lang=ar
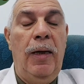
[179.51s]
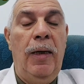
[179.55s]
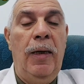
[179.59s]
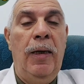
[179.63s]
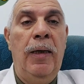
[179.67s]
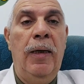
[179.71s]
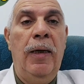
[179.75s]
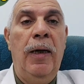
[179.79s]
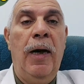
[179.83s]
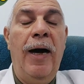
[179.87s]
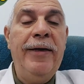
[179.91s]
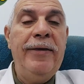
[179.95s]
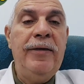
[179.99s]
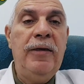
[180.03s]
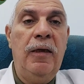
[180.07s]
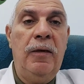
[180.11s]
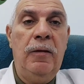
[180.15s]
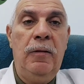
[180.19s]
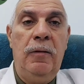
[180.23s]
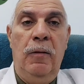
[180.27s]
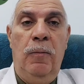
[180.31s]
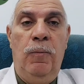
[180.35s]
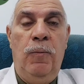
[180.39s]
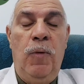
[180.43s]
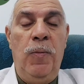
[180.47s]
آه،
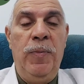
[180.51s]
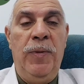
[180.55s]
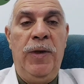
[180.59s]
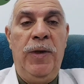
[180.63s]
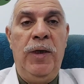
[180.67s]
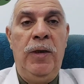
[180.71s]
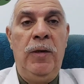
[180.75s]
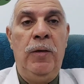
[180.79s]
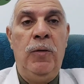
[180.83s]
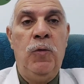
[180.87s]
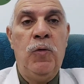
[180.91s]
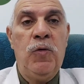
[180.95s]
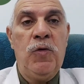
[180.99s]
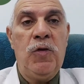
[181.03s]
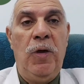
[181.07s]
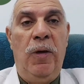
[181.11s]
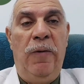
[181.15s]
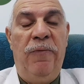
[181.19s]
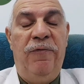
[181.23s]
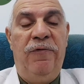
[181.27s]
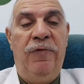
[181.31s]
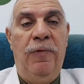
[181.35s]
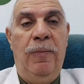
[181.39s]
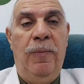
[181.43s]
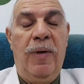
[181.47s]
ايضا ممكن
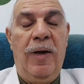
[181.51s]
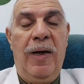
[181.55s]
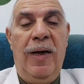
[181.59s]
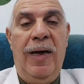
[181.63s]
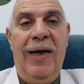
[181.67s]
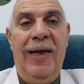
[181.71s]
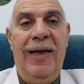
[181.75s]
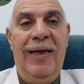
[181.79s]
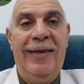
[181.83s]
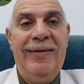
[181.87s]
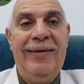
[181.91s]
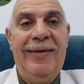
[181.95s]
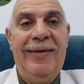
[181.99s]
يصاب في المرحله